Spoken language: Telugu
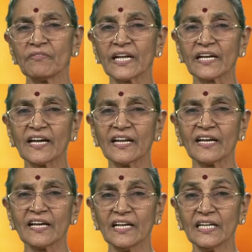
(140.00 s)
వెనకాల
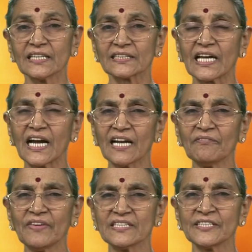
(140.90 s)

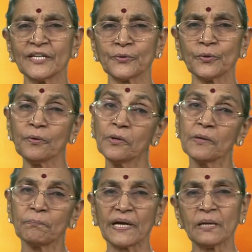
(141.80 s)
తాళం వేసినట్టు
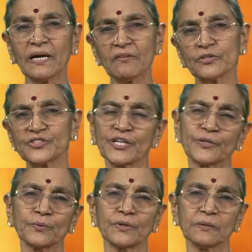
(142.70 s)
పరిమళం
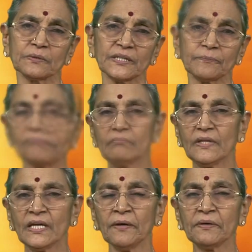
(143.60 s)
వచ్చినట్టు కూడా ఉంది
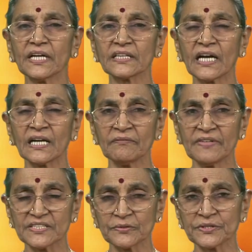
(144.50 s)
ఏమిటా తాళం
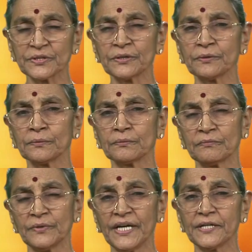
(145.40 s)
వేసిన వచ్చినట్టు
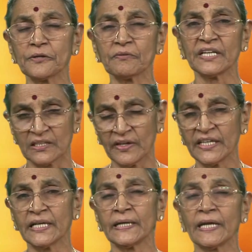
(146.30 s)
ఉండేటటువంటి
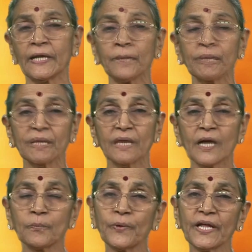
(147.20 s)
ధ్వని అంటే
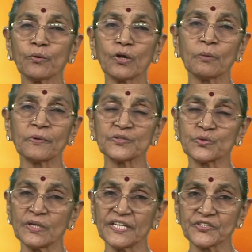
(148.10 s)
అప్పుడే
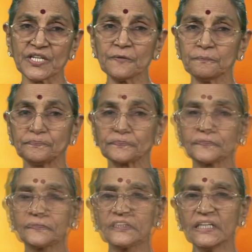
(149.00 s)
గొల్లపడుచు లేచారు
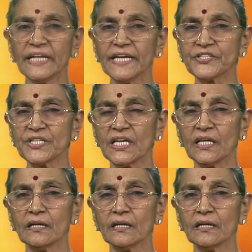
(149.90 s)
లేచి